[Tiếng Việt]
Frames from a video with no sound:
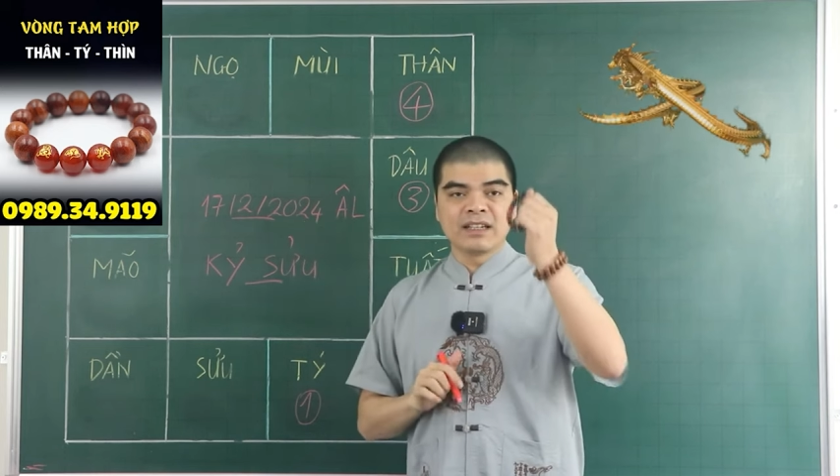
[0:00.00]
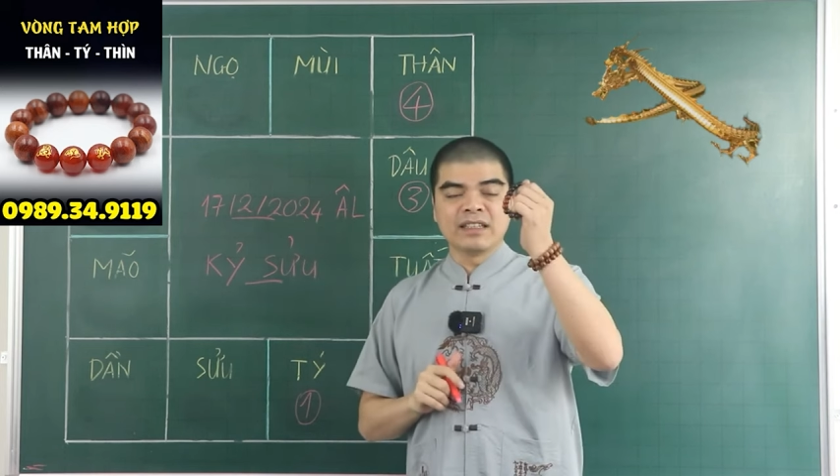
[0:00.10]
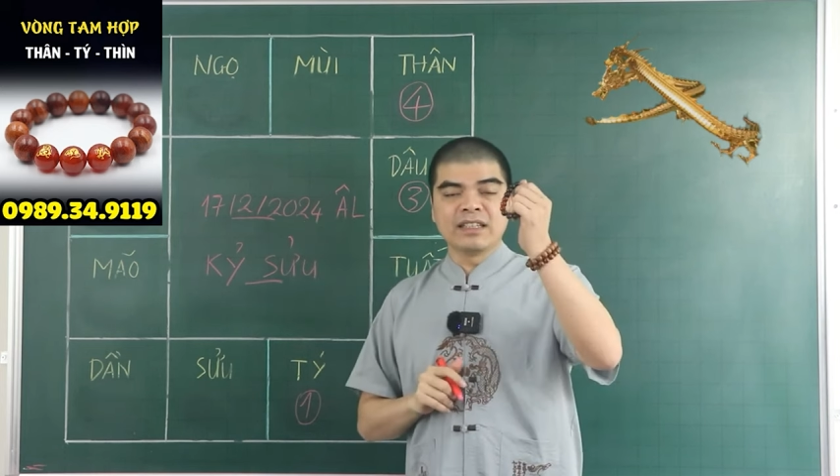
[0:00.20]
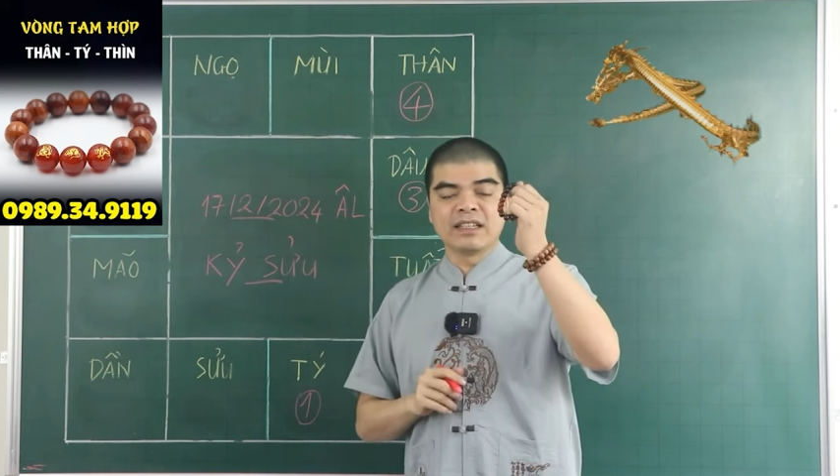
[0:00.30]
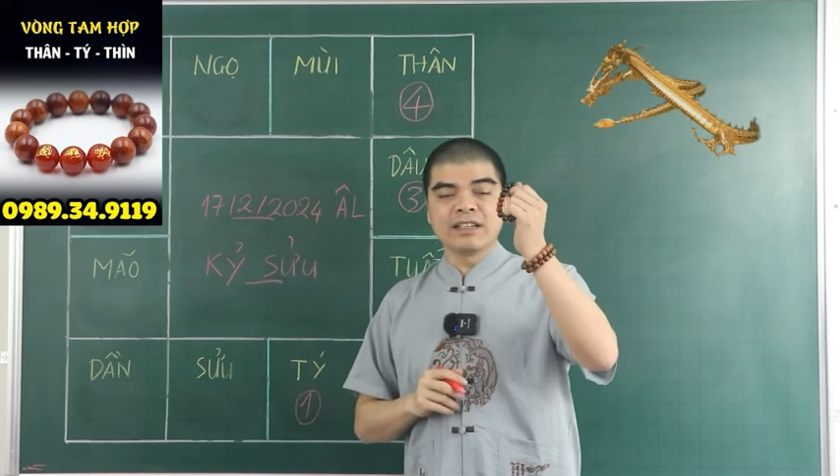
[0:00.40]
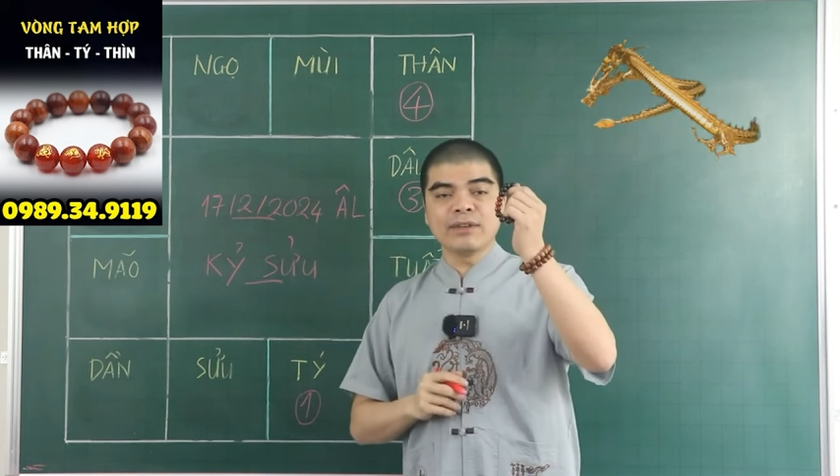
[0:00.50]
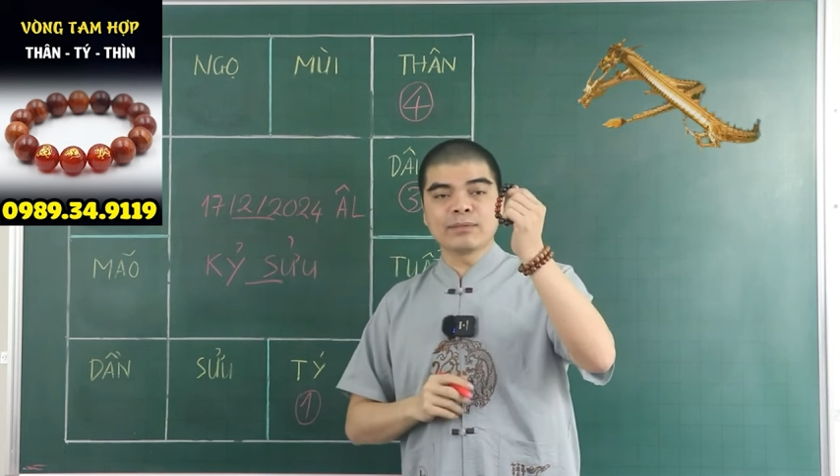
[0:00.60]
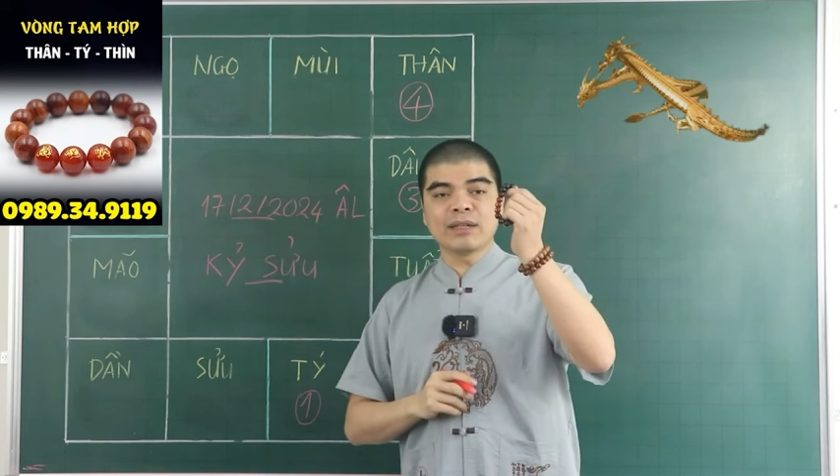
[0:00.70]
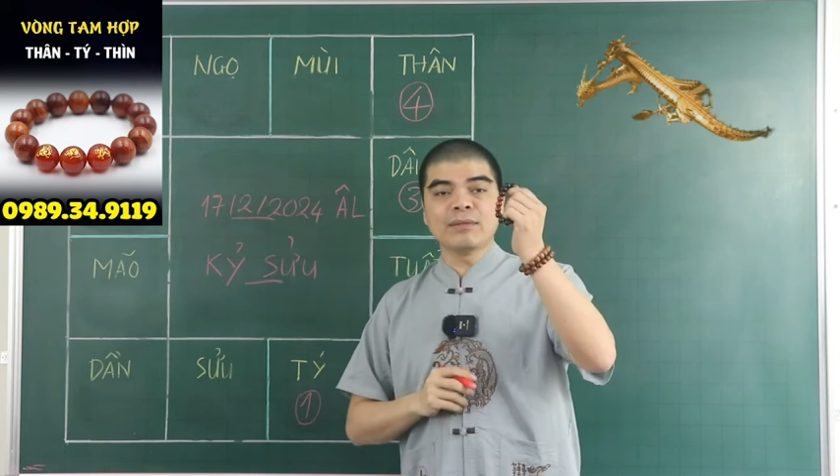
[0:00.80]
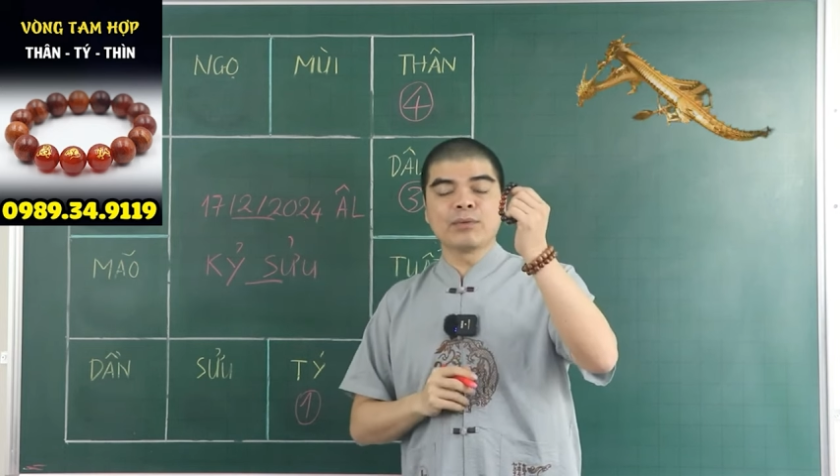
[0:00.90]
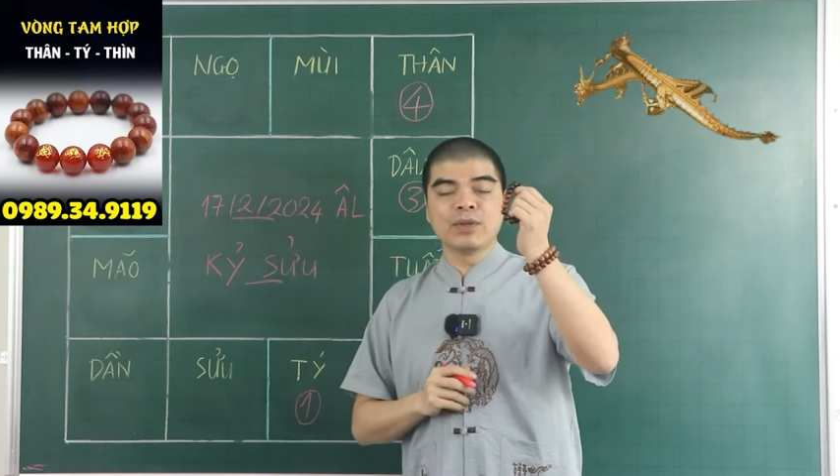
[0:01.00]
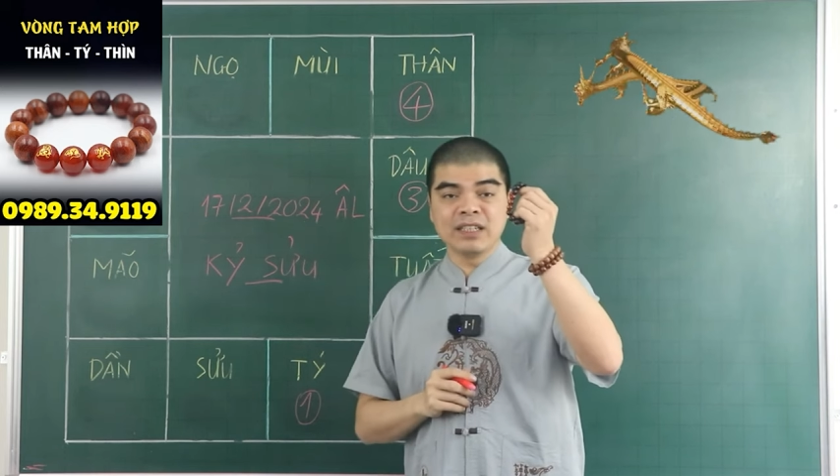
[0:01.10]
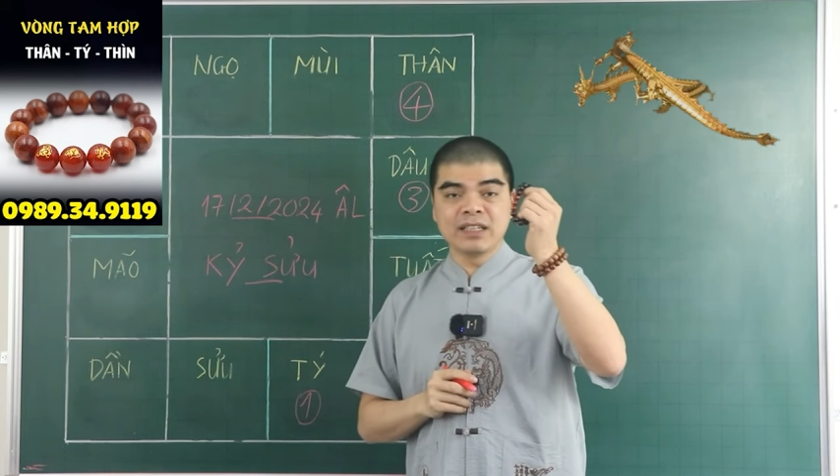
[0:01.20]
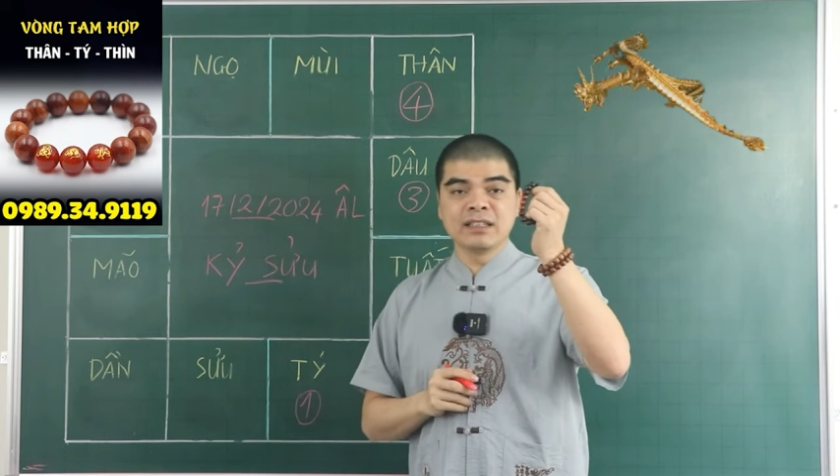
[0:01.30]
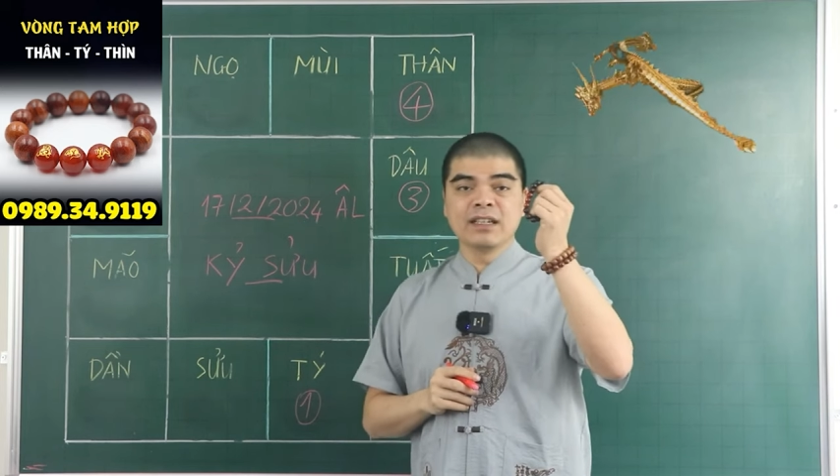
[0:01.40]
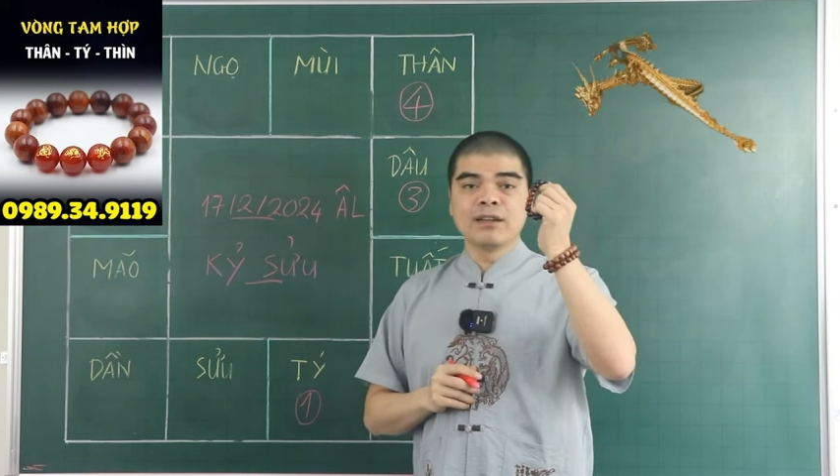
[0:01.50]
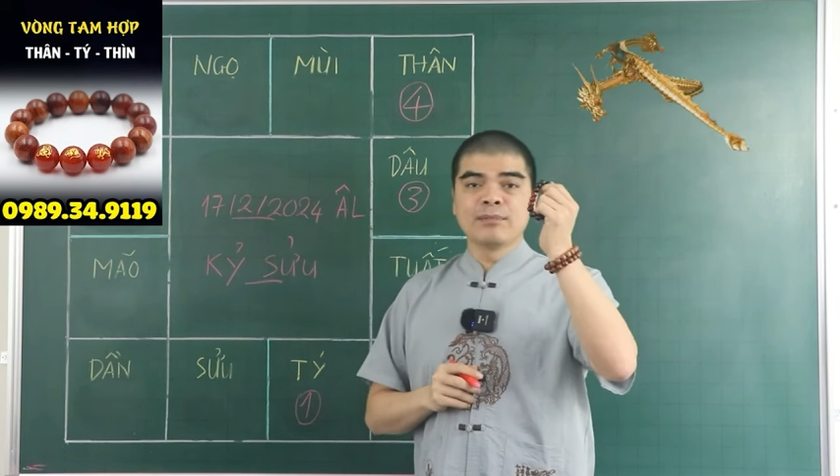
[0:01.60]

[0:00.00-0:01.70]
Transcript: để thỉnh cái vòng tam hợp quý nhân